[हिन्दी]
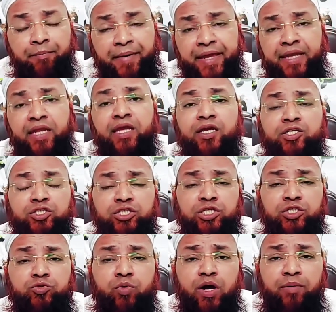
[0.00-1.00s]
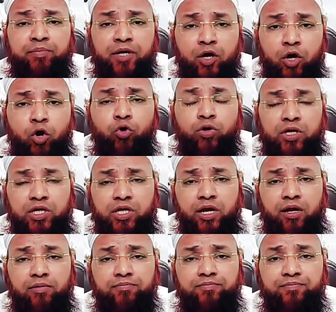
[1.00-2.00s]
मैंने एक चीज़ वहाँ पे गौर
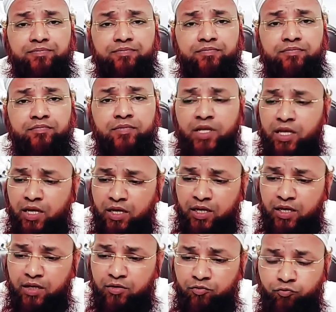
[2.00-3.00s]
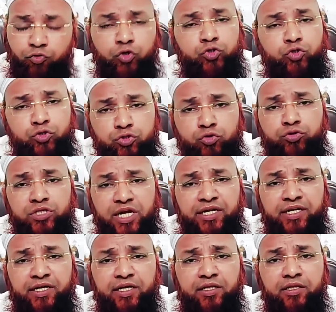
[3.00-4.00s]
किया कि वो जो
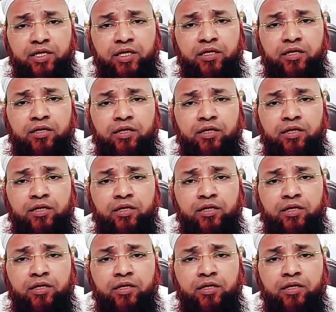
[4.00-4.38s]
सोसाइटी थी